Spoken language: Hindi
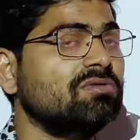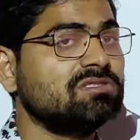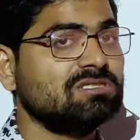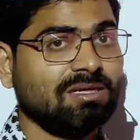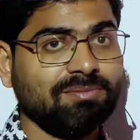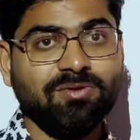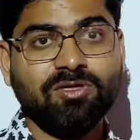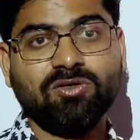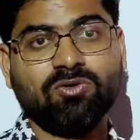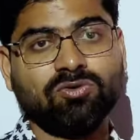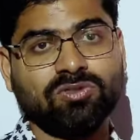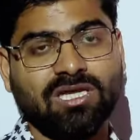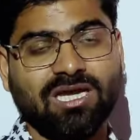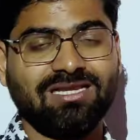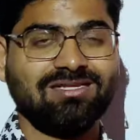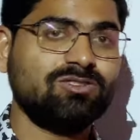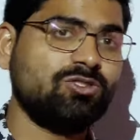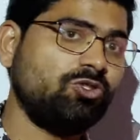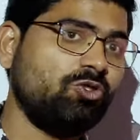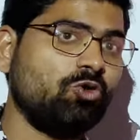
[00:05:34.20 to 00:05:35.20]
सभी को था
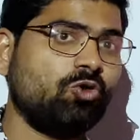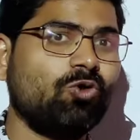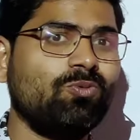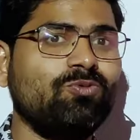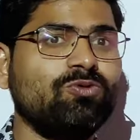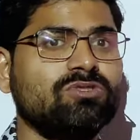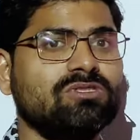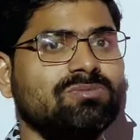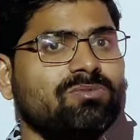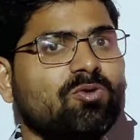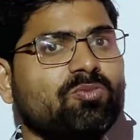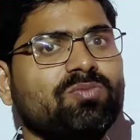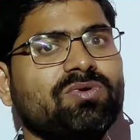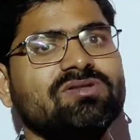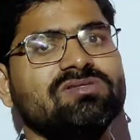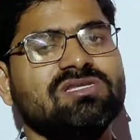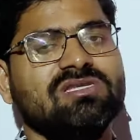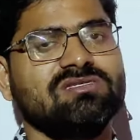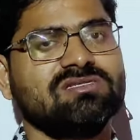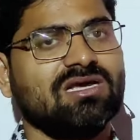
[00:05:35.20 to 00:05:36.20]
स्त्रियों को भी उस समय
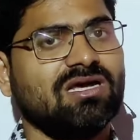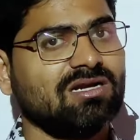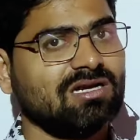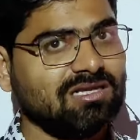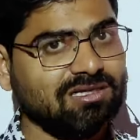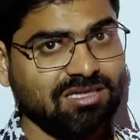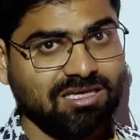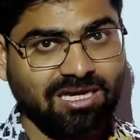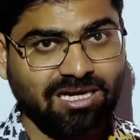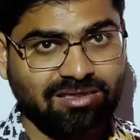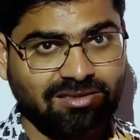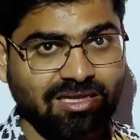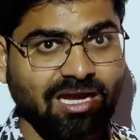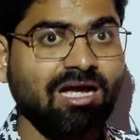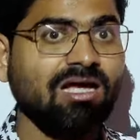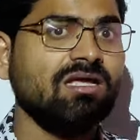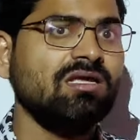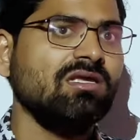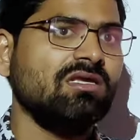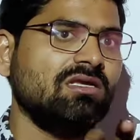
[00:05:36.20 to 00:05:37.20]
उपनयन संस्कार का अधिकार था
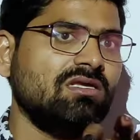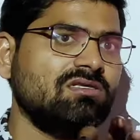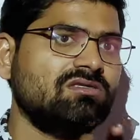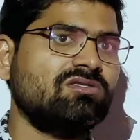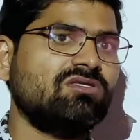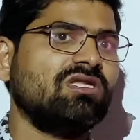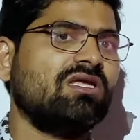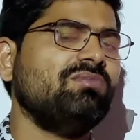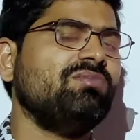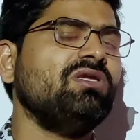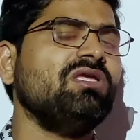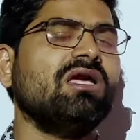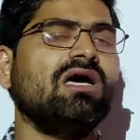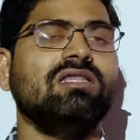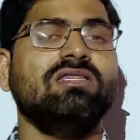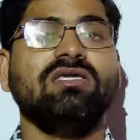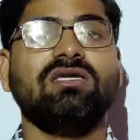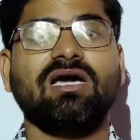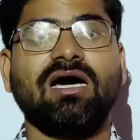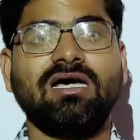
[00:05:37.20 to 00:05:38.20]
स्त्रियां भी
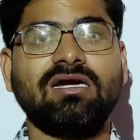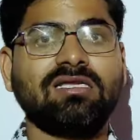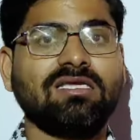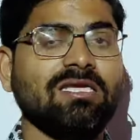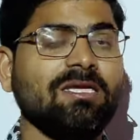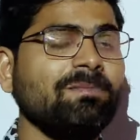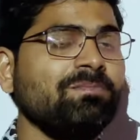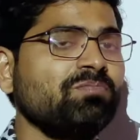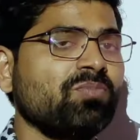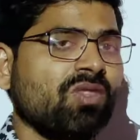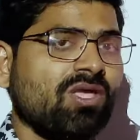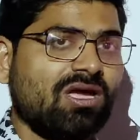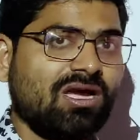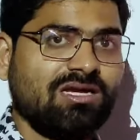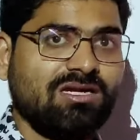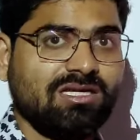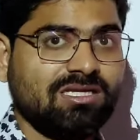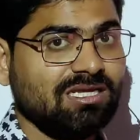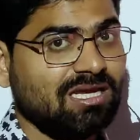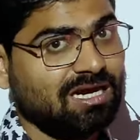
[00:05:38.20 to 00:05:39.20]
अधिकार की
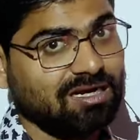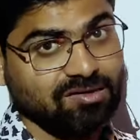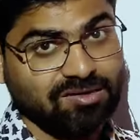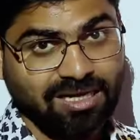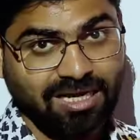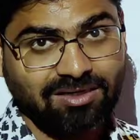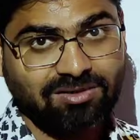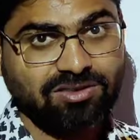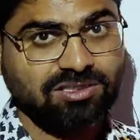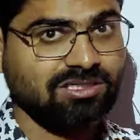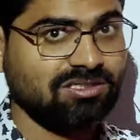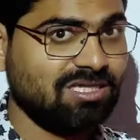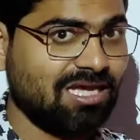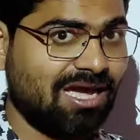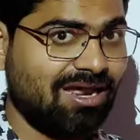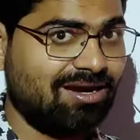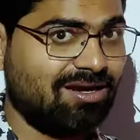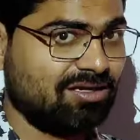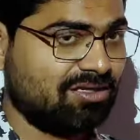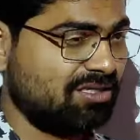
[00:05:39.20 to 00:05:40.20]
कहीं ना कहीं हकदार थी ये
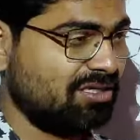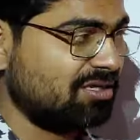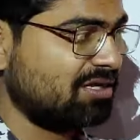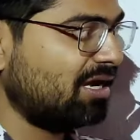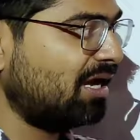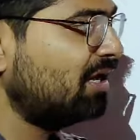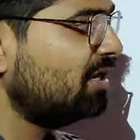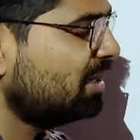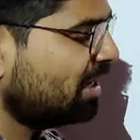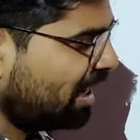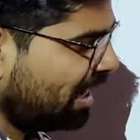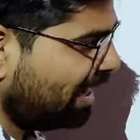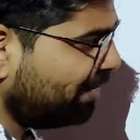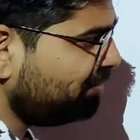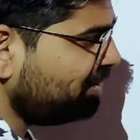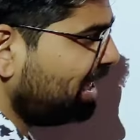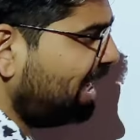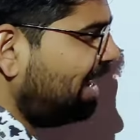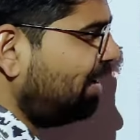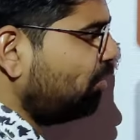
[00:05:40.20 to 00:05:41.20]
ध्यान रखिएगा अब
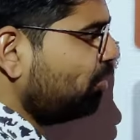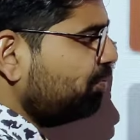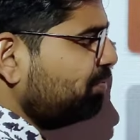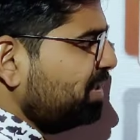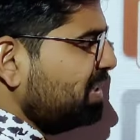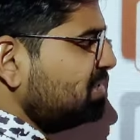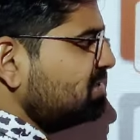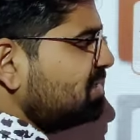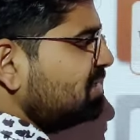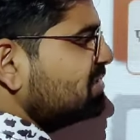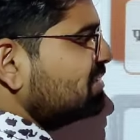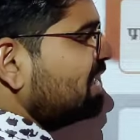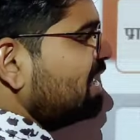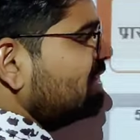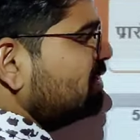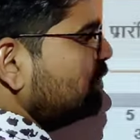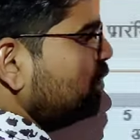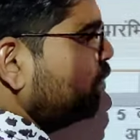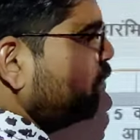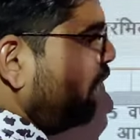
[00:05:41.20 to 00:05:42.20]
यहाँ उपनयन संस्कार
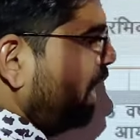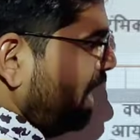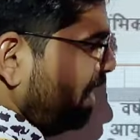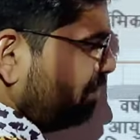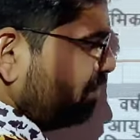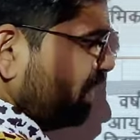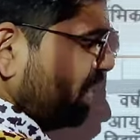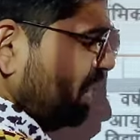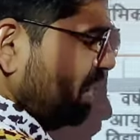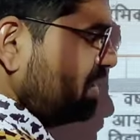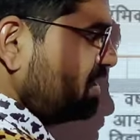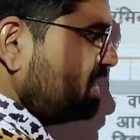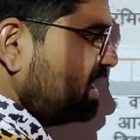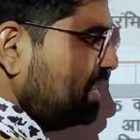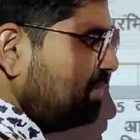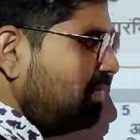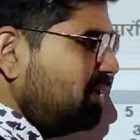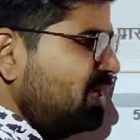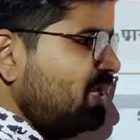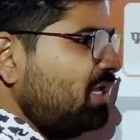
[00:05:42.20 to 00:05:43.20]
जो हुआ
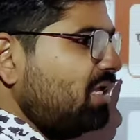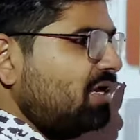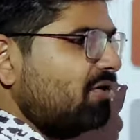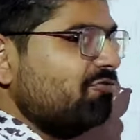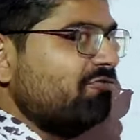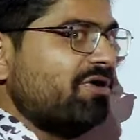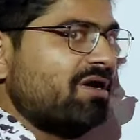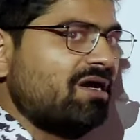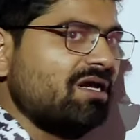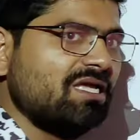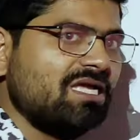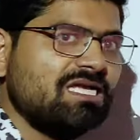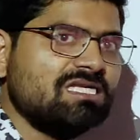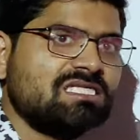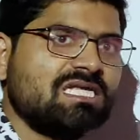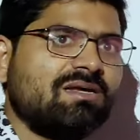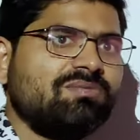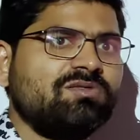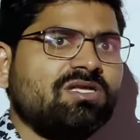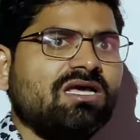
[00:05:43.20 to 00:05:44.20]
इसकी भी वर्ण के
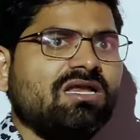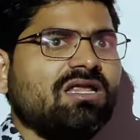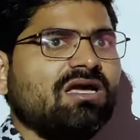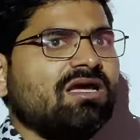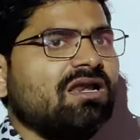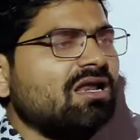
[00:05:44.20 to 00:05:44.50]
हिसाब से अलग